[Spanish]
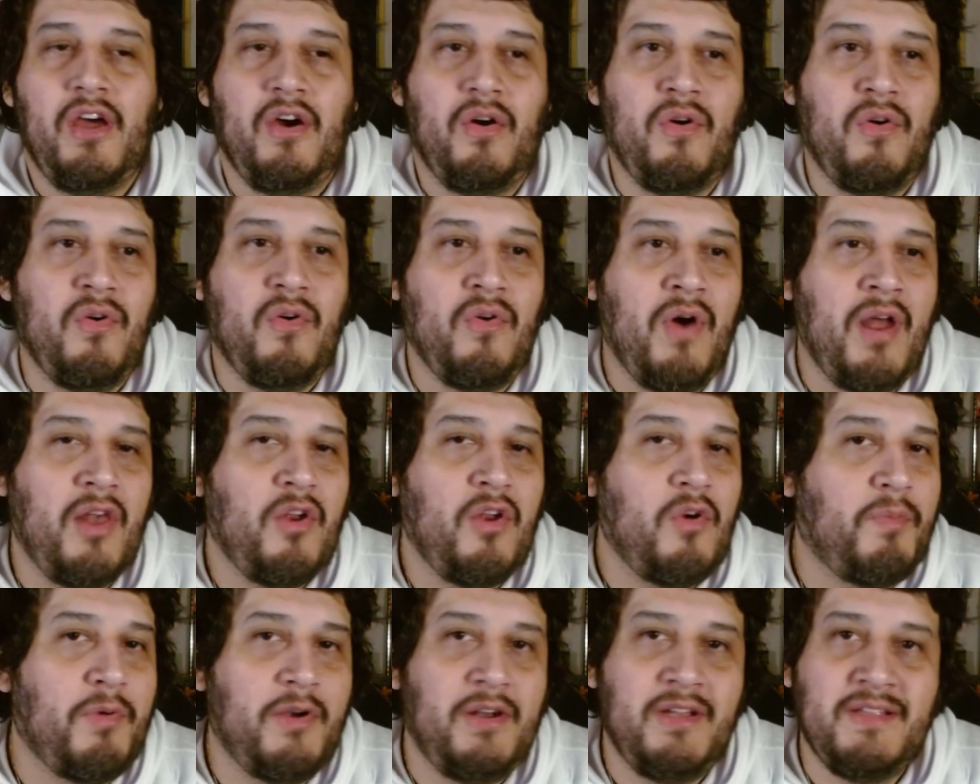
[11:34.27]
o
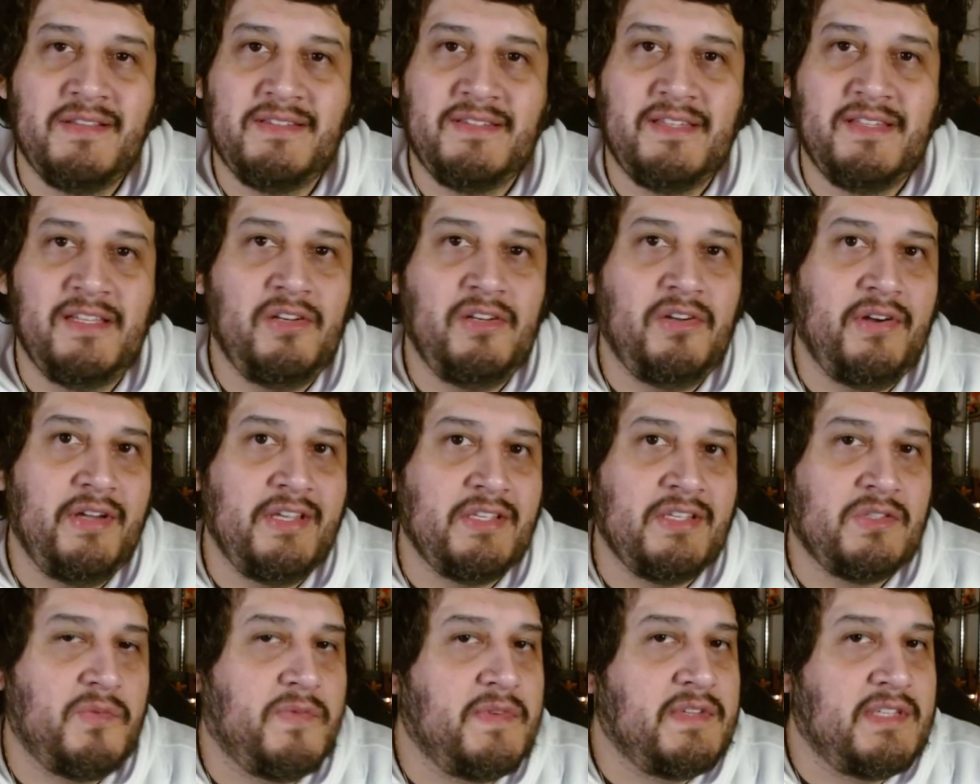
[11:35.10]
algo por el estilo es
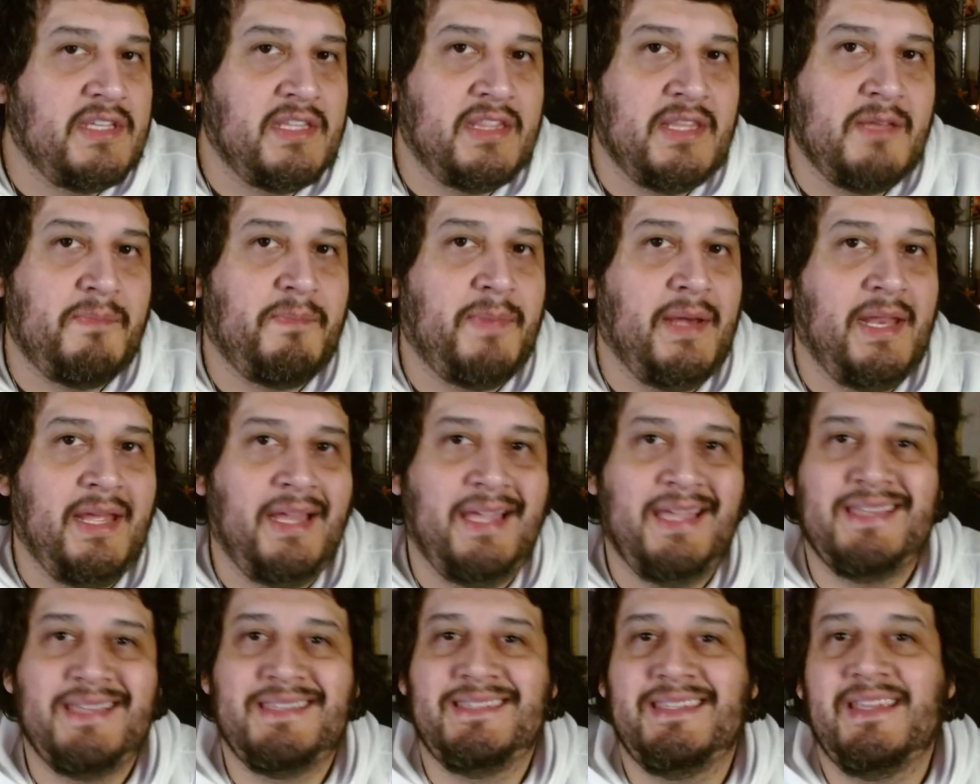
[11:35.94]
suficiente para
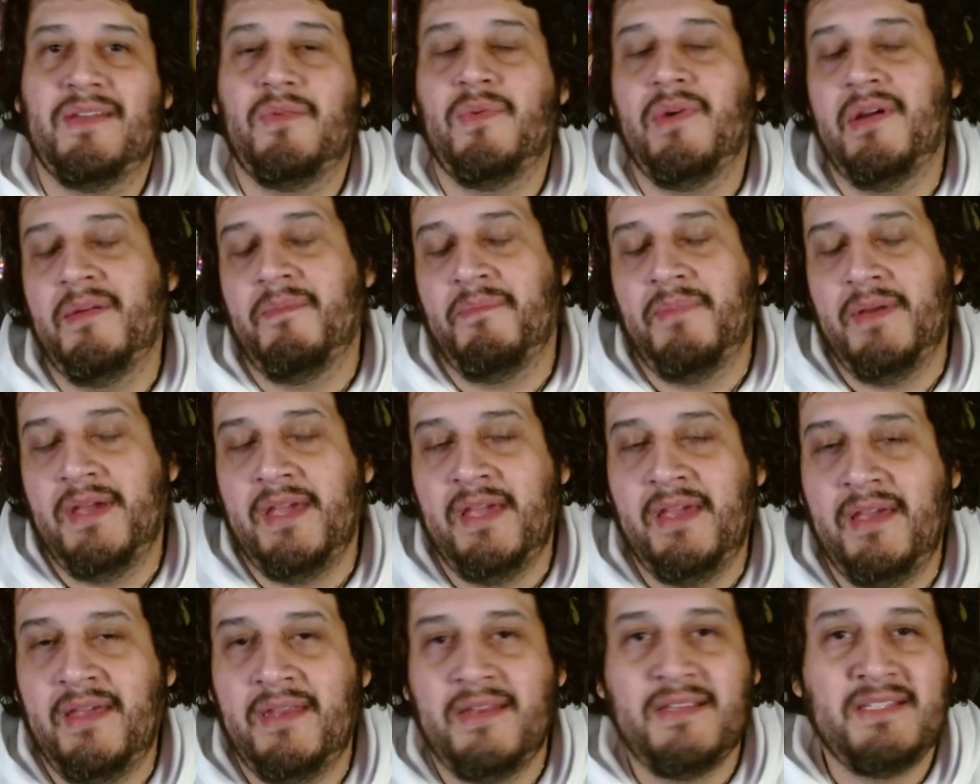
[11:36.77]
que se
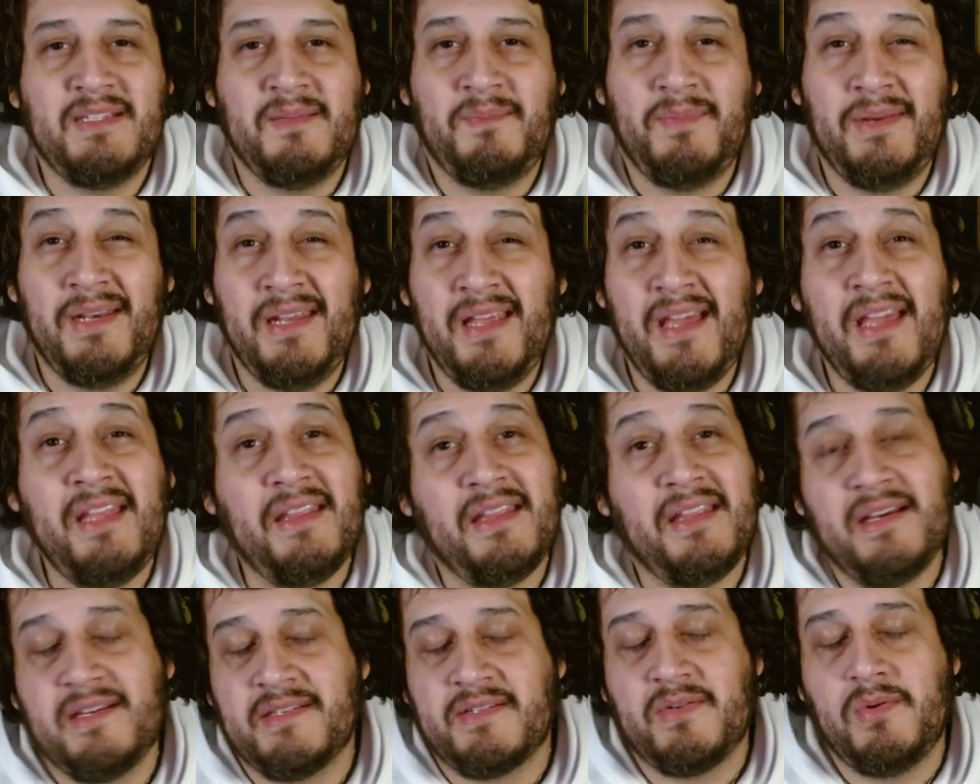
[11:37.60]
wipe en esa pelea y
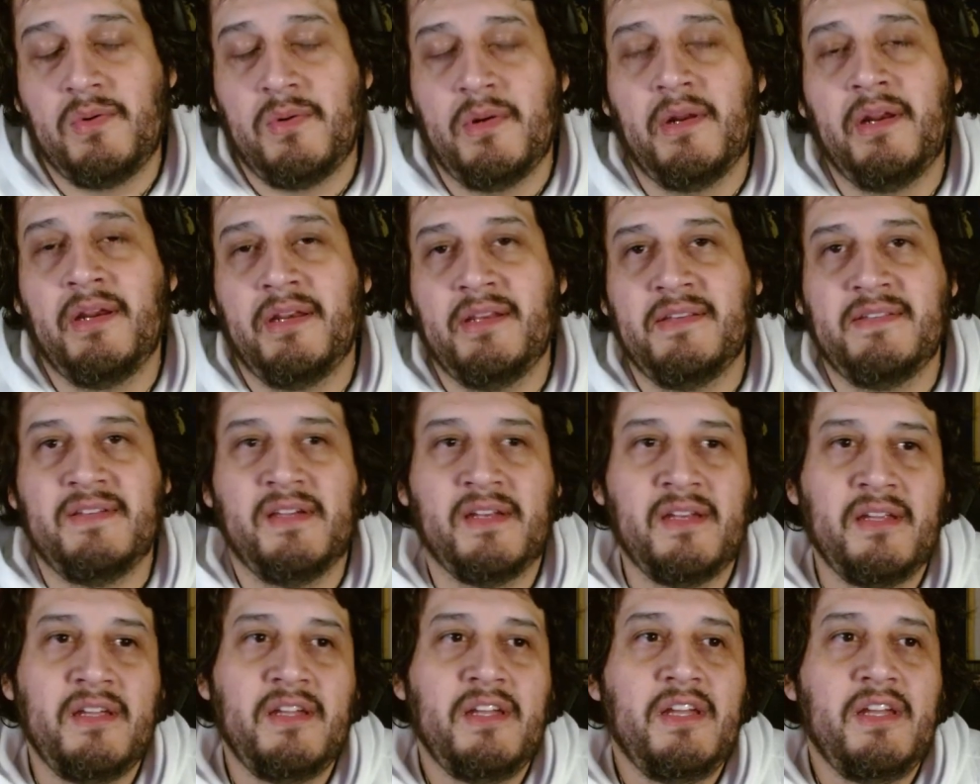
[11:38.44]
tengas que volver a iniciar.